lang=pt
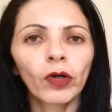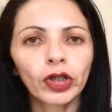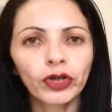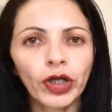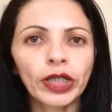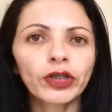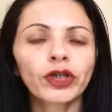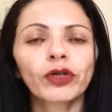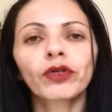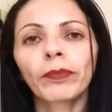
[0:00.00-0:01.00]
Oi,
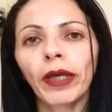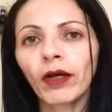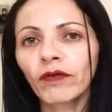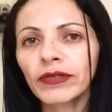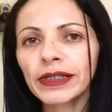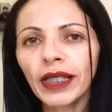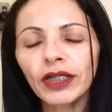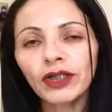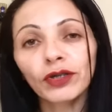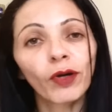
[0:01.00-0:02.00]
gente, tudo bem com
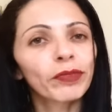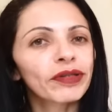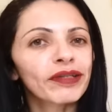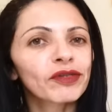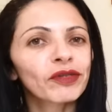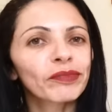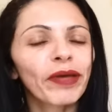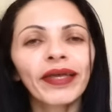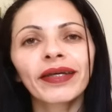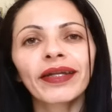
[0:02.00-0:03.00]
vocês? Comigo tá tudo
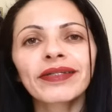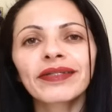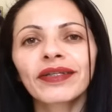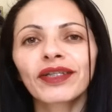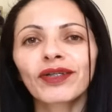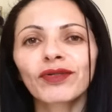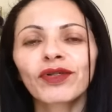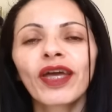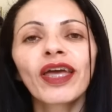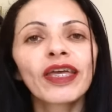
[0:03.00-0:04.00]
bem, graças a Deus.
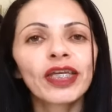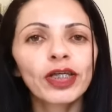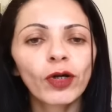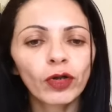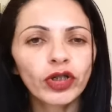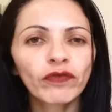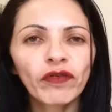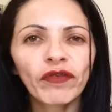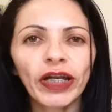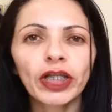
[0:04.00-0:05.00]
E hoje eu
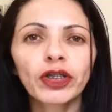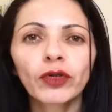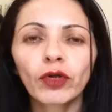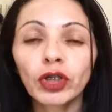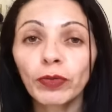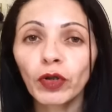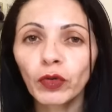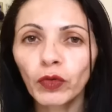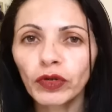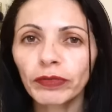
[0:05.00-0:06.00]
vim falar de dois
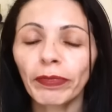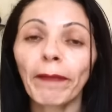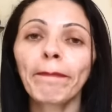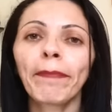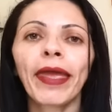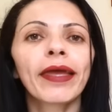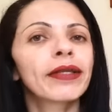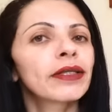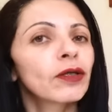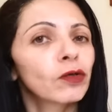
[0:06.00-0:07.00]
produtos para
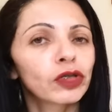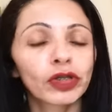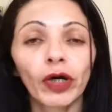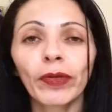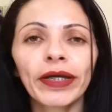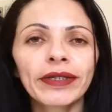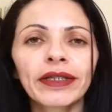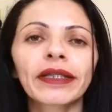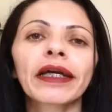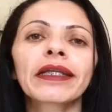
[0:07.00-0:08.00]
pele. Hoje não é
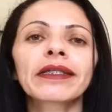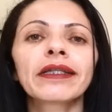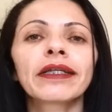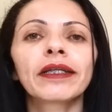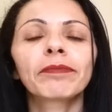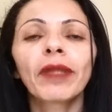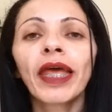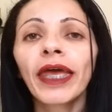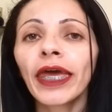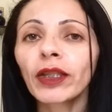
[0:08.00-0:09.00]
receita caseira,
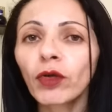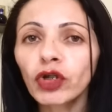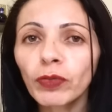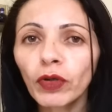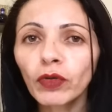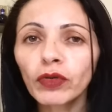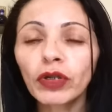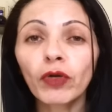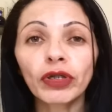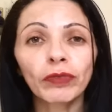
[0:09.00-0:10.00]
é dois produtos
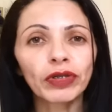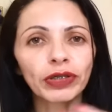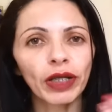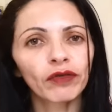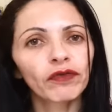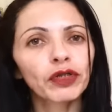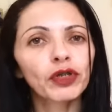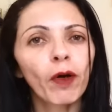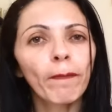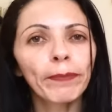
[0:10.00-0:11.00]
que eu já mostrei no vídeo
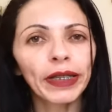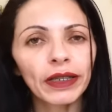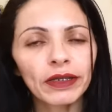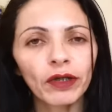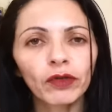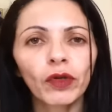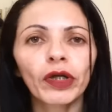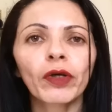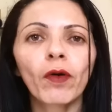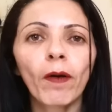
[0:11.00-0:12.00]
de comprinha da
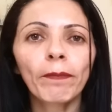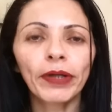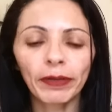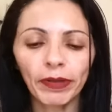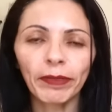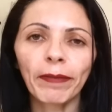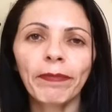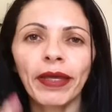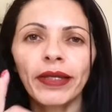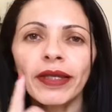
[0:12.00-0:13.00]
Eudora que eu comprei para minha
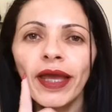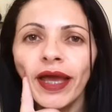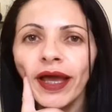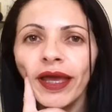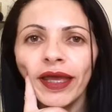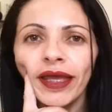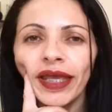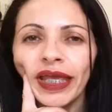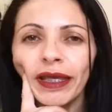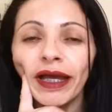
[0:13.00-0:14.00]
pele
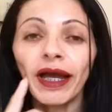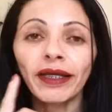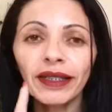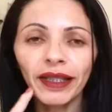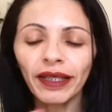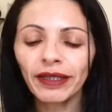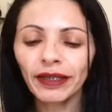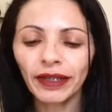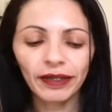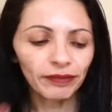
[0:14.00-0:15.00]
é,
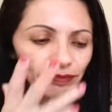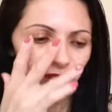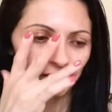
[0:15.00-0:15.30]
acneica, né?